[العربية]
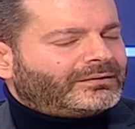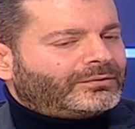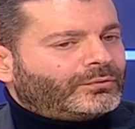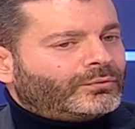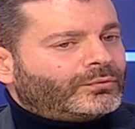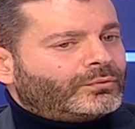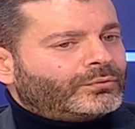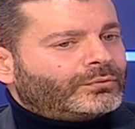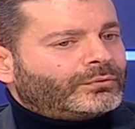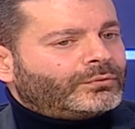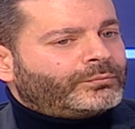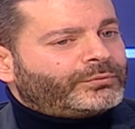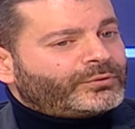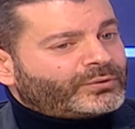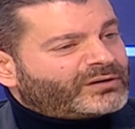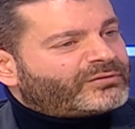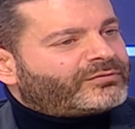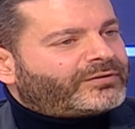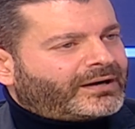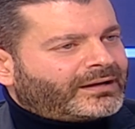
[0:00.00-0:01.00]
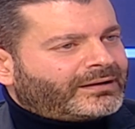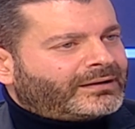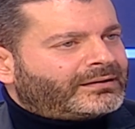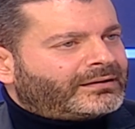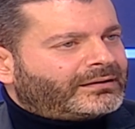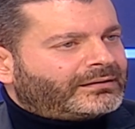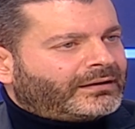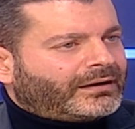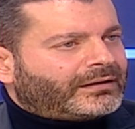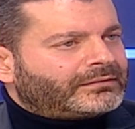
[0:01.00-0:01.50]
وبيوافق عليها
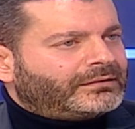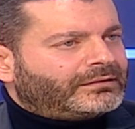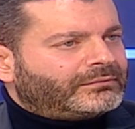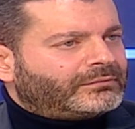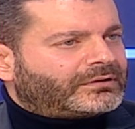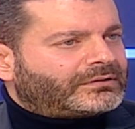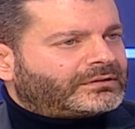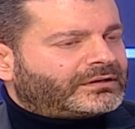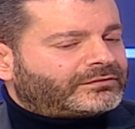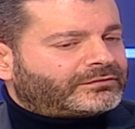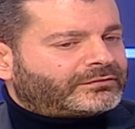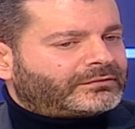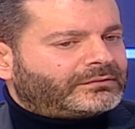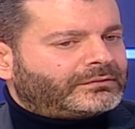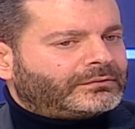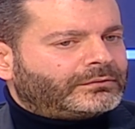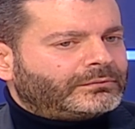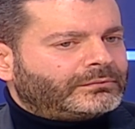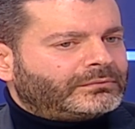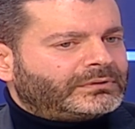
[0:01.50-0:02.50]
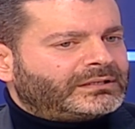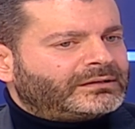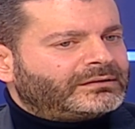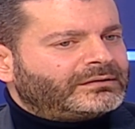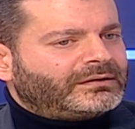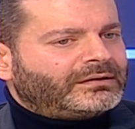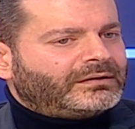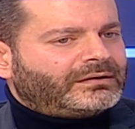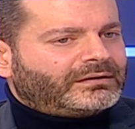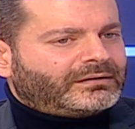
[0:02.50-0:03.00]
القاضي المختص اللي هو آه،
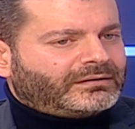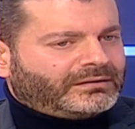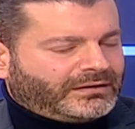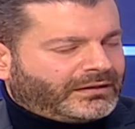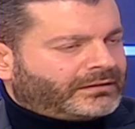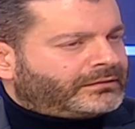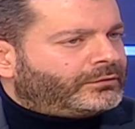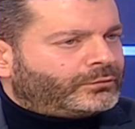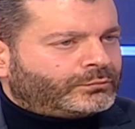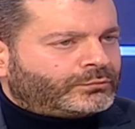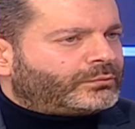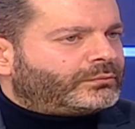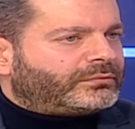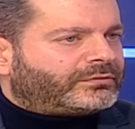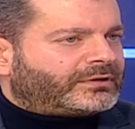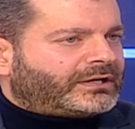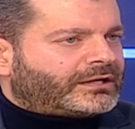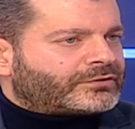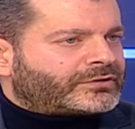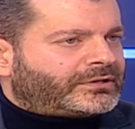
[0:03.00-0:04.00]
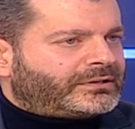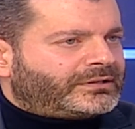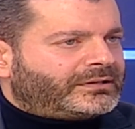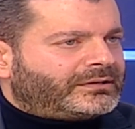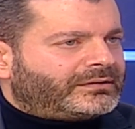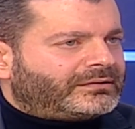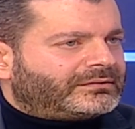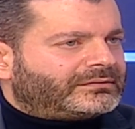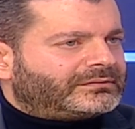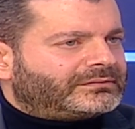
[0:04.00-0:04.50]
قاضي الامور
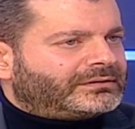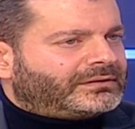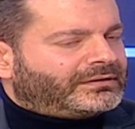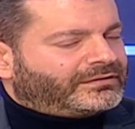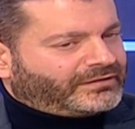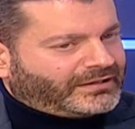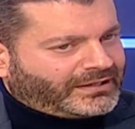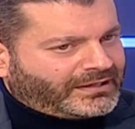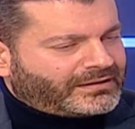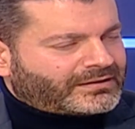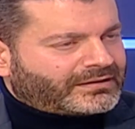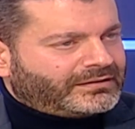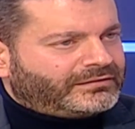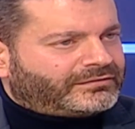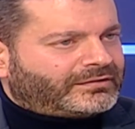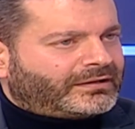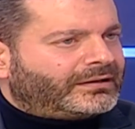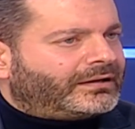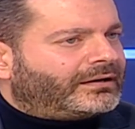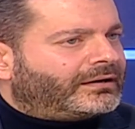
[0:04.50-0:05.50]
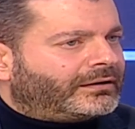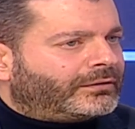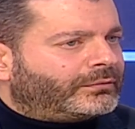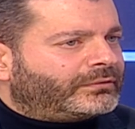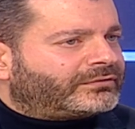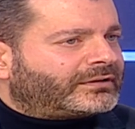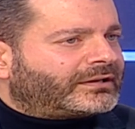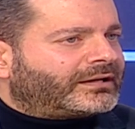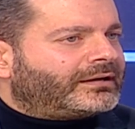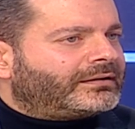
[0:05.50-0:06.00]
المستعجله اذا كان رئيس هيئه او
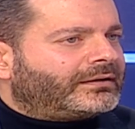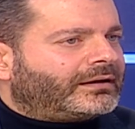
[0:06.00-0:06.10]
اذا كان